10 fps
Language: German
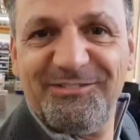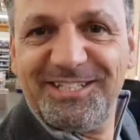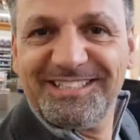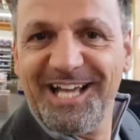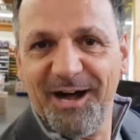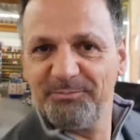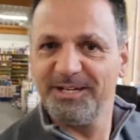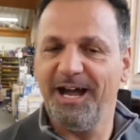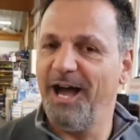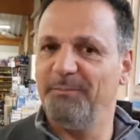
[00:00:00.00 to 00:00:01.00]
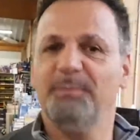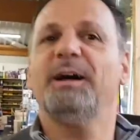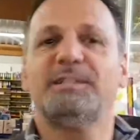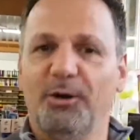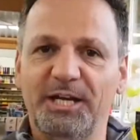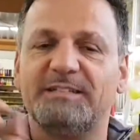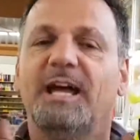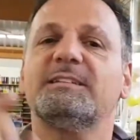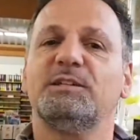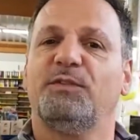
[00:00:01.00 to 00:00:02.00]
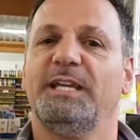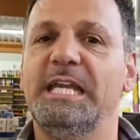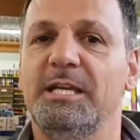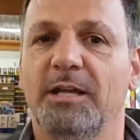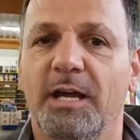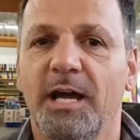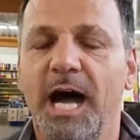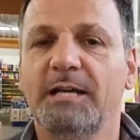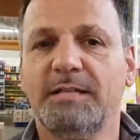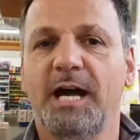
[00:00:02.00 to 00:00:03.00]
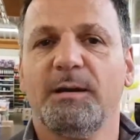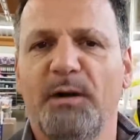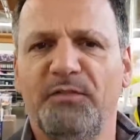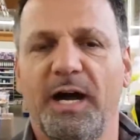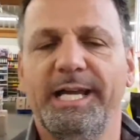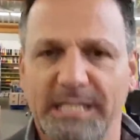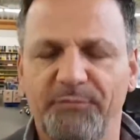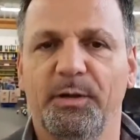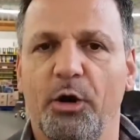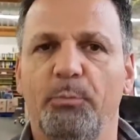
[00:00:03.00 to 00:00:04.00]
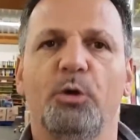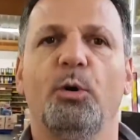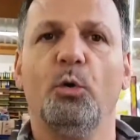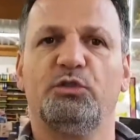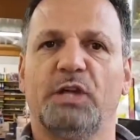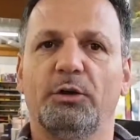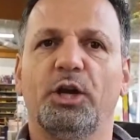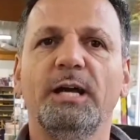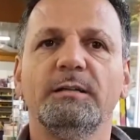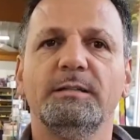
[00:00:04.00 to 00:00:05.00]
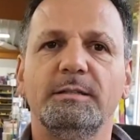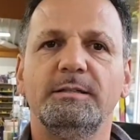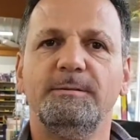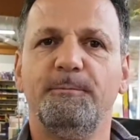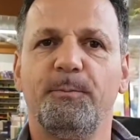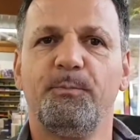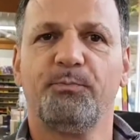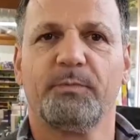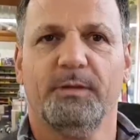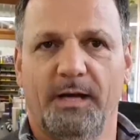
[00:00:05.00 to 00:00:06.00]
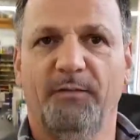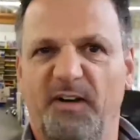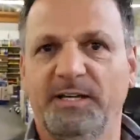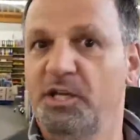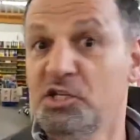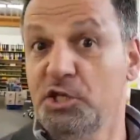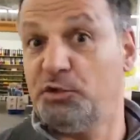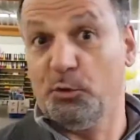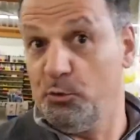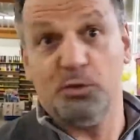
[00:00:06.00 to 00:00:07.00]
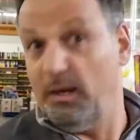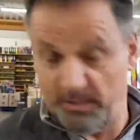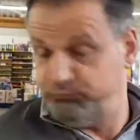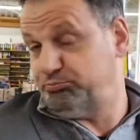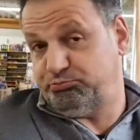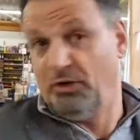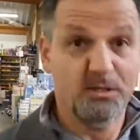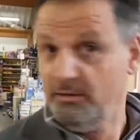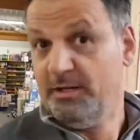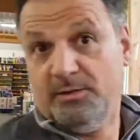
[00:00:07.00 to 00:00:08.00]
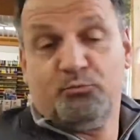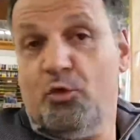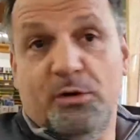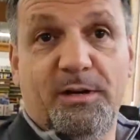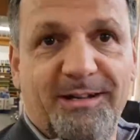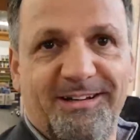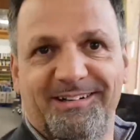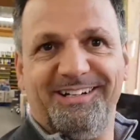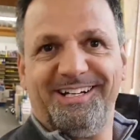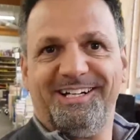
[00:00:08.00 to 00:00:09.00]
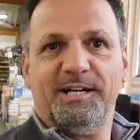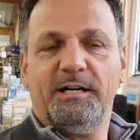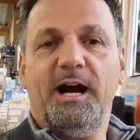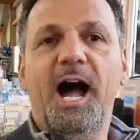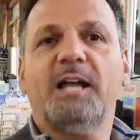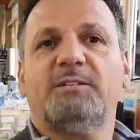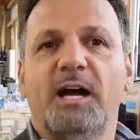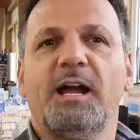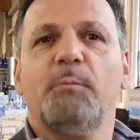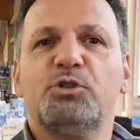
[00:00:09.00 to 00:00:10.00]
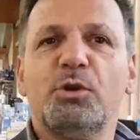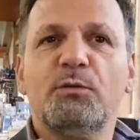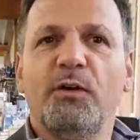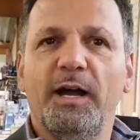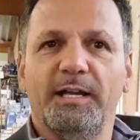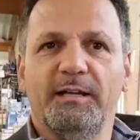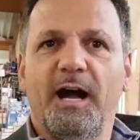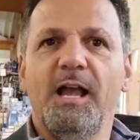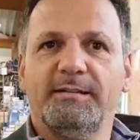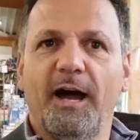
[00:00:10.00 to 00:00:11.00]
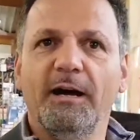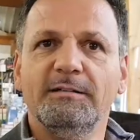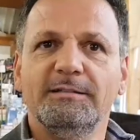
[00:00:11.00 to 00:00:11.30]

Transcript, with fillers: Gewissen gehabt. Aber Nein. macht ja auch nichts. Er hat sich verdient. Acht Tage mal frei darf man ja auch mal über Ostern, oder? Na klar. Ja, fand ich schon. nicht so gut, aber. Pff. Acht Tage am Stück ist der Hammer. Acht Tage am Stück frei. Ja. Alter.